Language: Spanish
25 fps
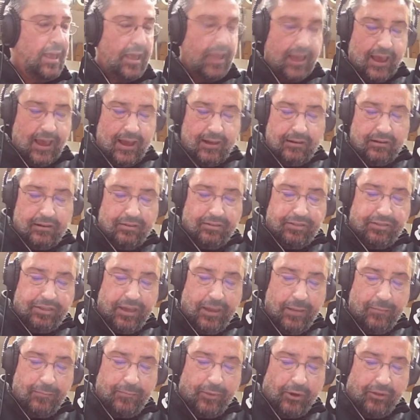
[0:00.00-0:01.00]
el
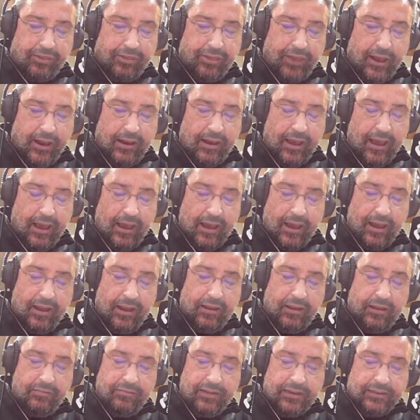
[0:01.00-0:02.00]
100%
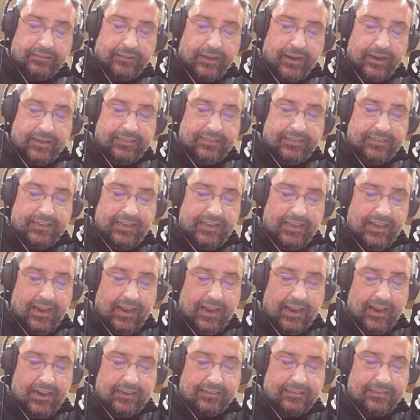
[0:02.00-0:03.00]
en nivel 3 y
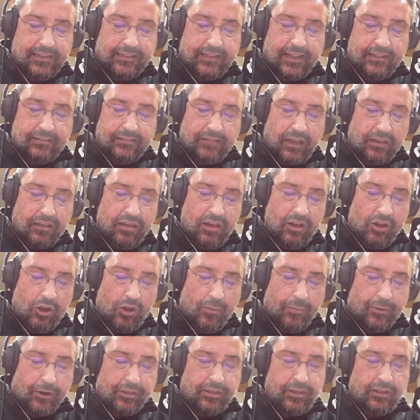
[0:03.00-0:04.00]
en el
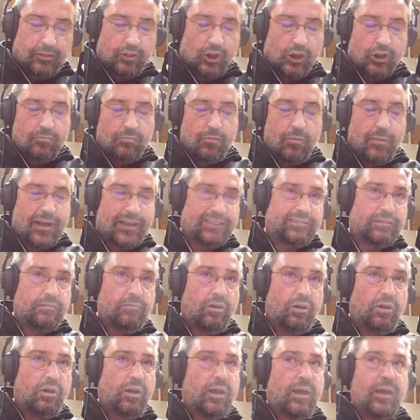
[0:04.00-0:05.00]
75% como
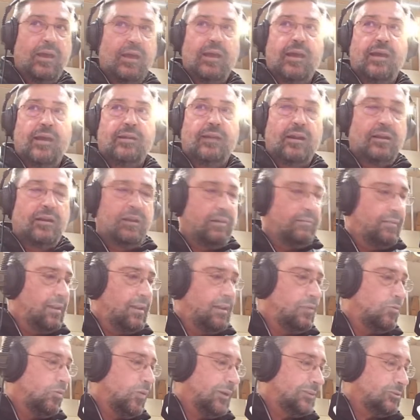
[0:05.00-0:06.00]
máximo en el nivel
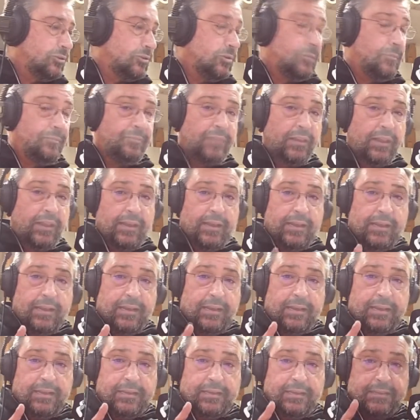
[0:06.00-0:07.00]
4
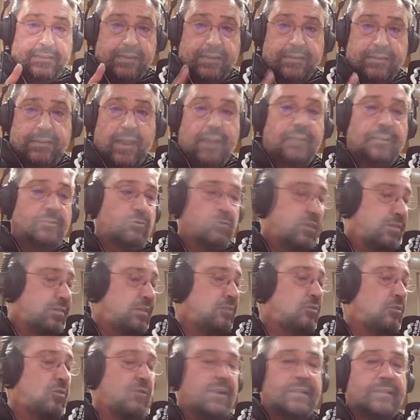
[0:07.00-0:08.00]
se están
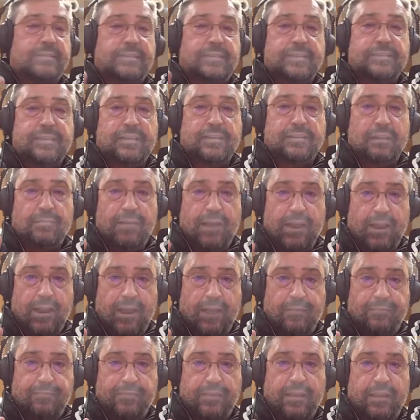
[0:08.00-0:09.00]
endureciendo durante esta
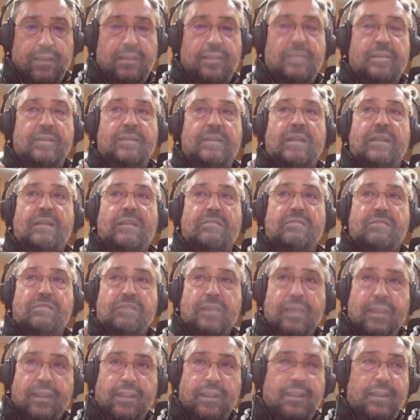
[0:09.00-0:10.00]
semana ¿eh? el
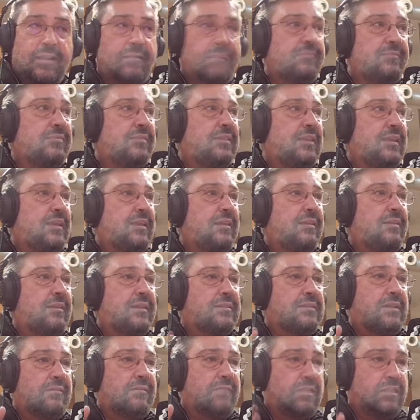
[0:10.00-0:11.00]
cierre de
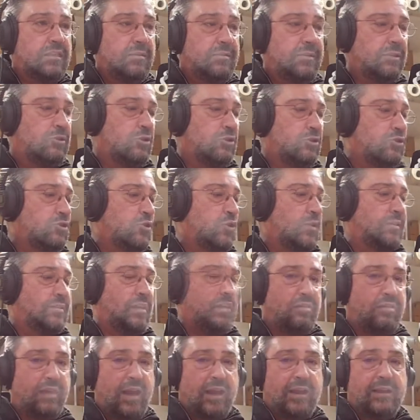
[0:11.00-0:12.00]
establecimientos no
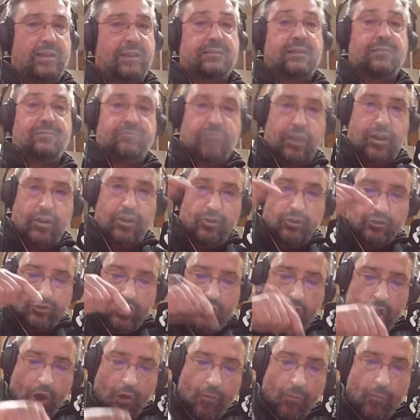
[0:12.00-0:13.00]
esenciales. Entre ellos
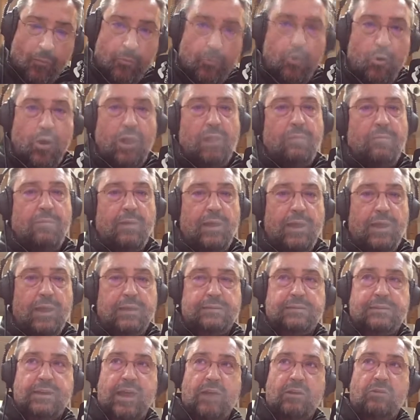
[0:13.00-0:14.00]
vuelve al
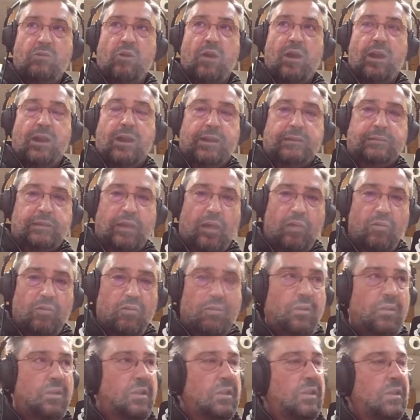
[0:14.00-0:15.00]
saco, al
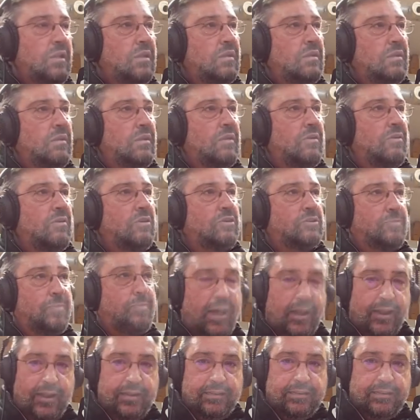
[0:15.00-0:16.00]
catálogo, los
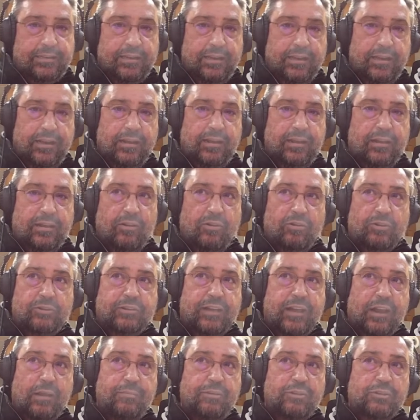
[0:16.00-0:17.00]
bares y los
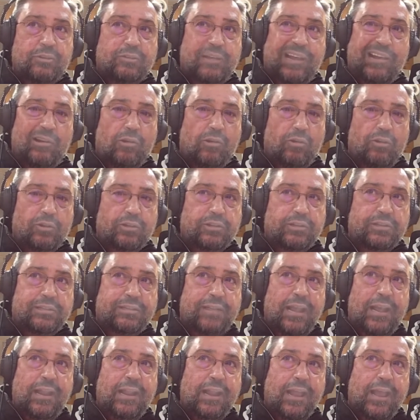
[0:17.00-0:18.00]
gremios de
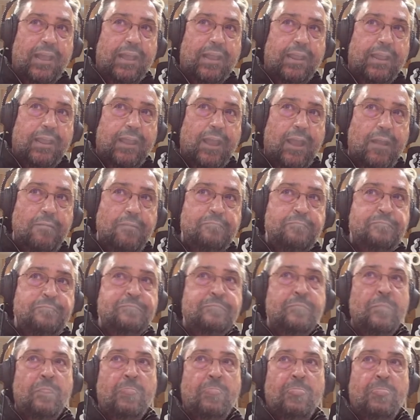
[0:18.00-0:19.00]
hostelería
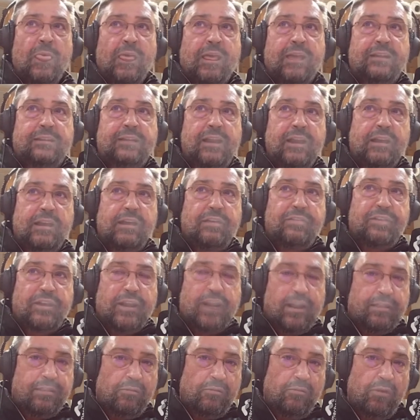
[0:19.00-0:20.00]
que tienen que
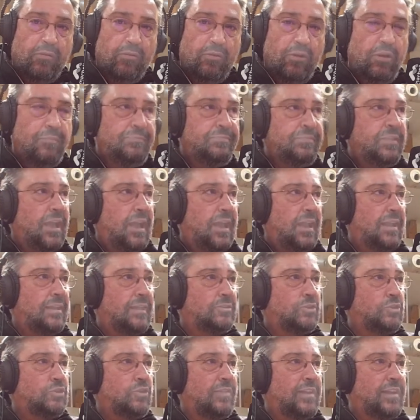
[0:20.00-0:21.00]
cerrar de nuevo a
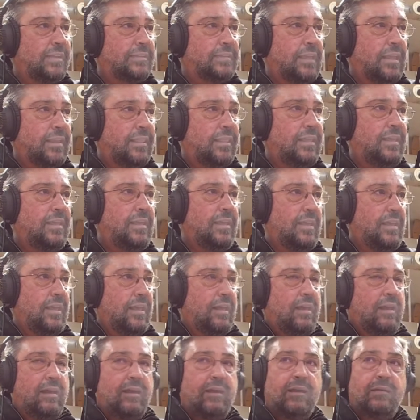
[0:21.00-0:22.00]
las 8 de la tarde,
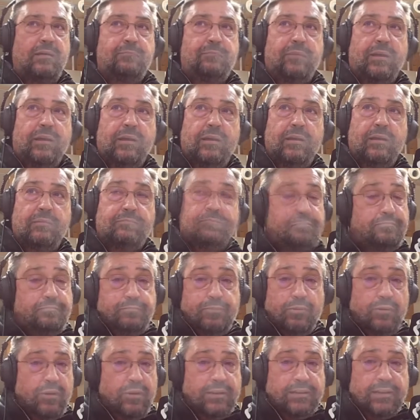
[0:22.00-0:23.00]
¿eh? Eh,
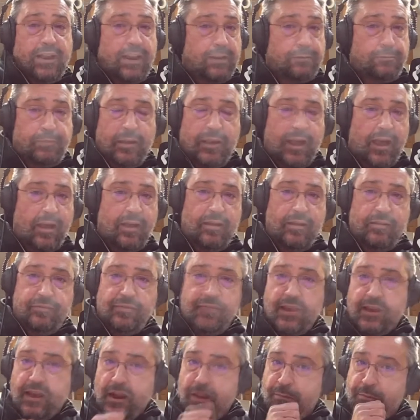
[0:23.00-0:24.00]
pues a la espera
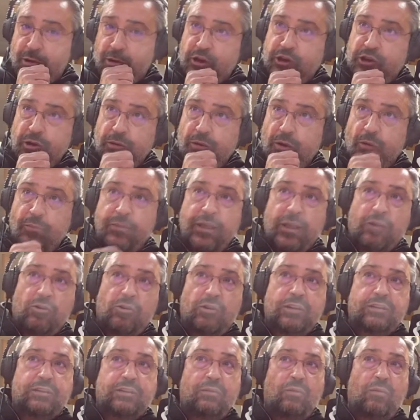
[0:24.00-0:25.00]
de que el próximo
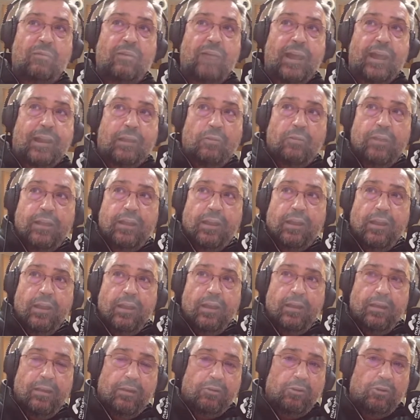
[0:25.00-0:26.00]
miércoles se vuelvan a reunir
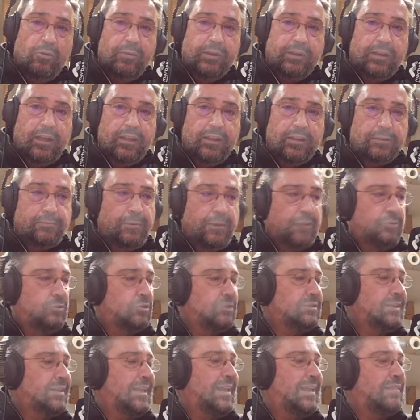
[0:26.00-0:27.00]
el comité de
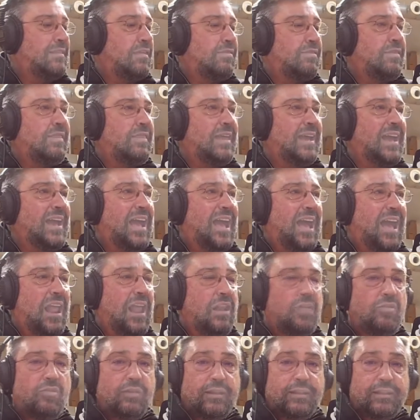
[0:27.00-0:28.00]
expertos y decidan
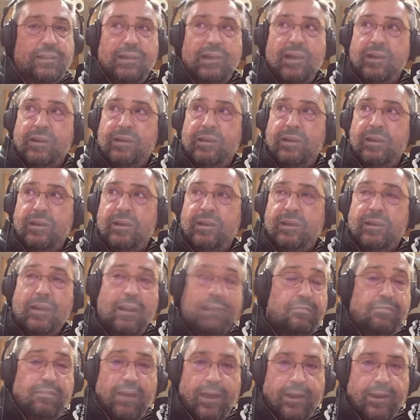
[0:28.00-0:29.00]
algo que tengan que
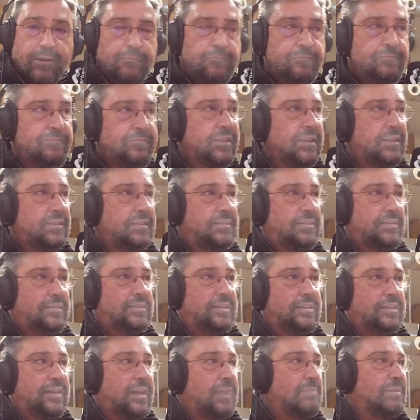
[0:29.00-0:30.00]
realizar, si
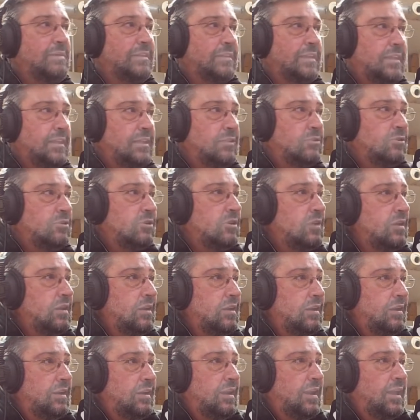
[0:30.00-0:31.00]
se sigue manteniendo
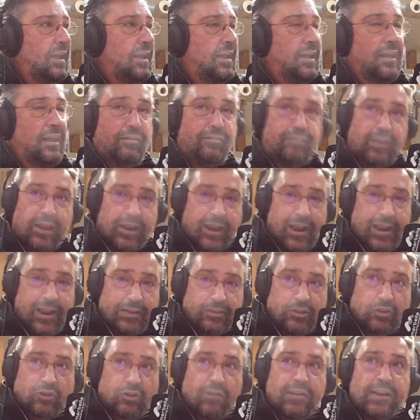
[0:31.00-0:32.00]
el cierre a
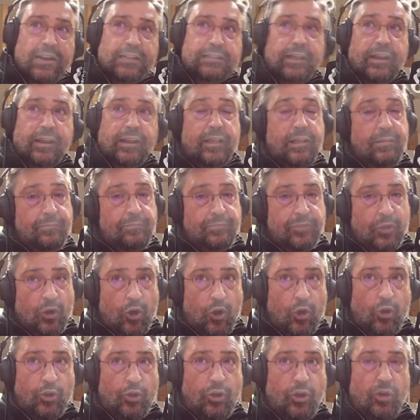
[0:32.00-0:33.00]
las 8 de la tarde
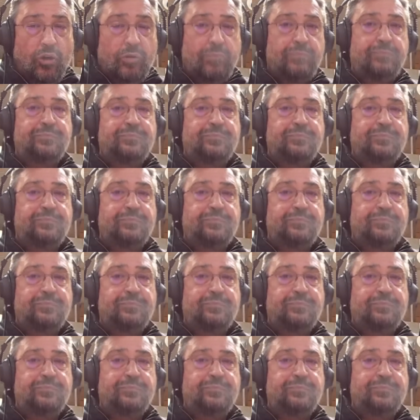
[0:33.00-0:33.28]
o no.